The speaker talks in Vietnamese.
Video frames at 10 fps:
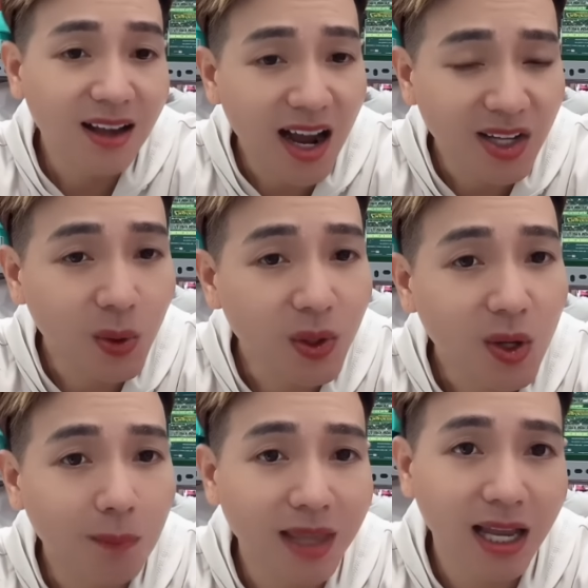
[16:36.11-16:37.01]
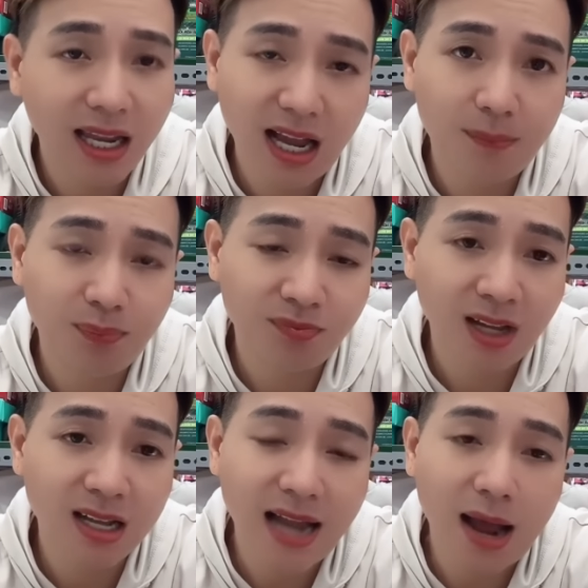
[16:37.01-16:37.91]
rồi cuối cùng thì
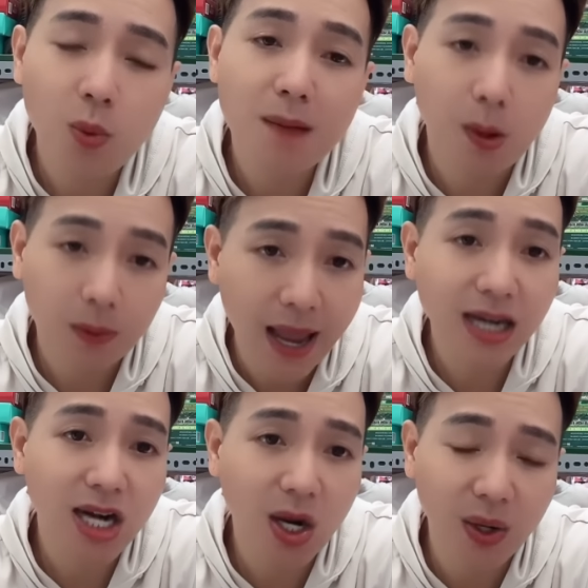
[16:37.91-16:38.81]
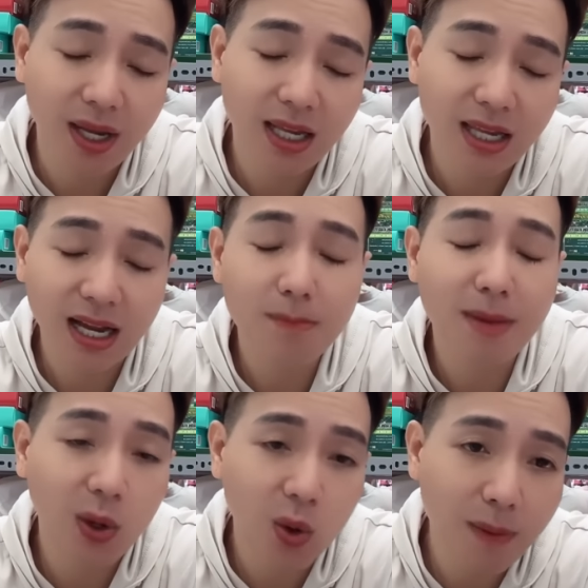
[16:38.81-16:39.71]
um, đã qua một tháng rồi và
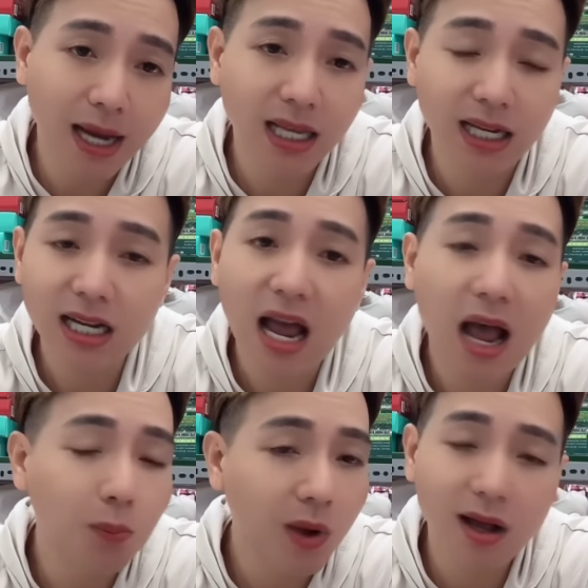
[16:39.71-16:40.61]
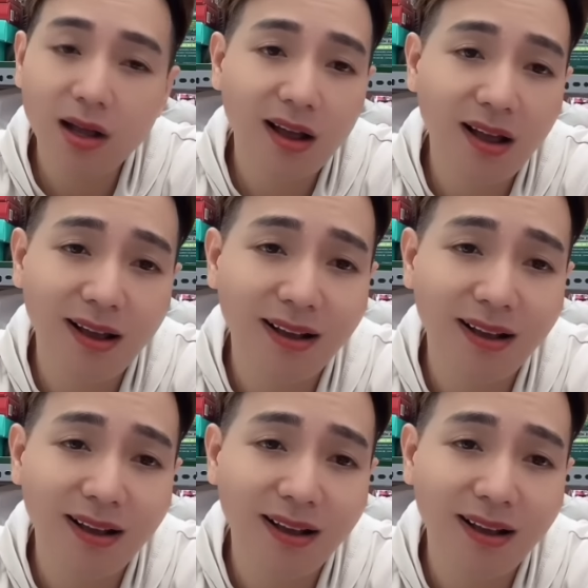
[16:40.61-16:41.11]
cái miệng của mày thì nó đã không có